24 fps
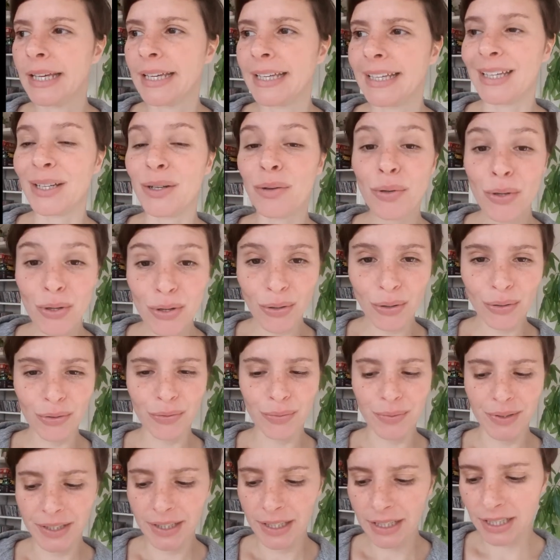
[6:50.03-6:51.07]
Et
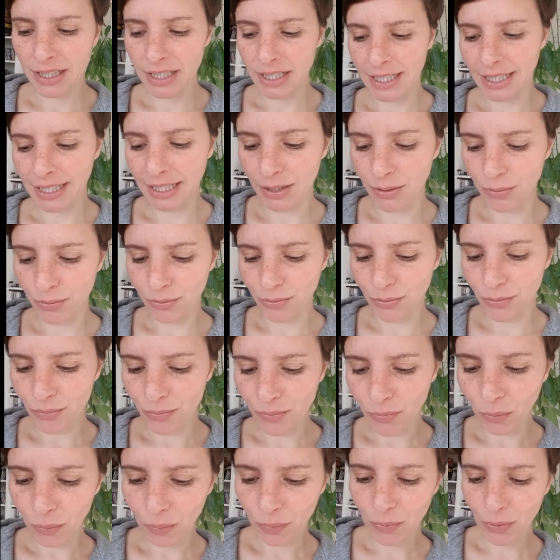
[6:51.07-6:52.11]
aujourd'hui, j'ai eu
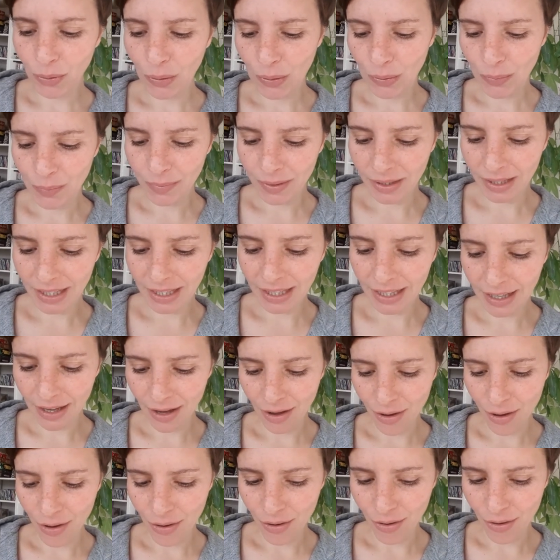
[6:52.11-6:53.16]
mon premier
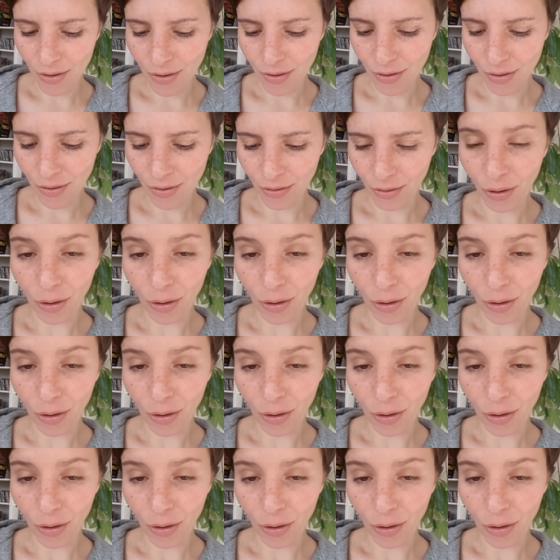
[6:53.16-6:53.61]
euh,